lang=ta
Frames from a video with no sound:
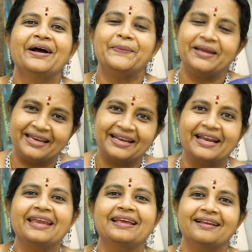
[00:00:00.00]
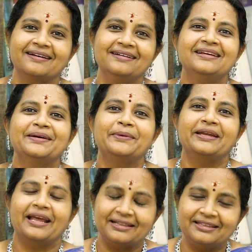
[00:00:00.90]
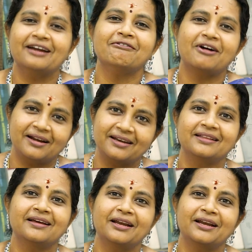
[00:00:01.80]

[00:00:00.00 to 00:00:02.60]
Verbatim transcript: அப்படின்னு நீங்கள் நினைக்கலாம் பட் ஹெல்த்தியாக வாழ்கிறது